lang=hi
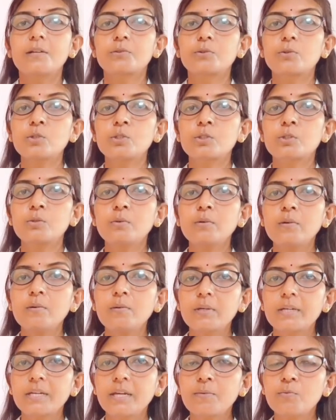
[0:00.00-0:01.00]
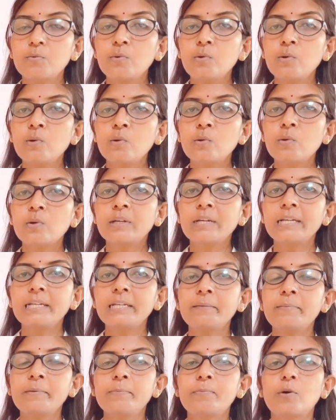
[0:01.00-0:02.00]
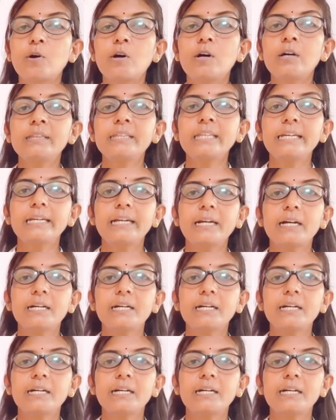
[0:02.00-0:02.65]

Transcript: दोस्तों ये उन लोगों के लिए भी बहुत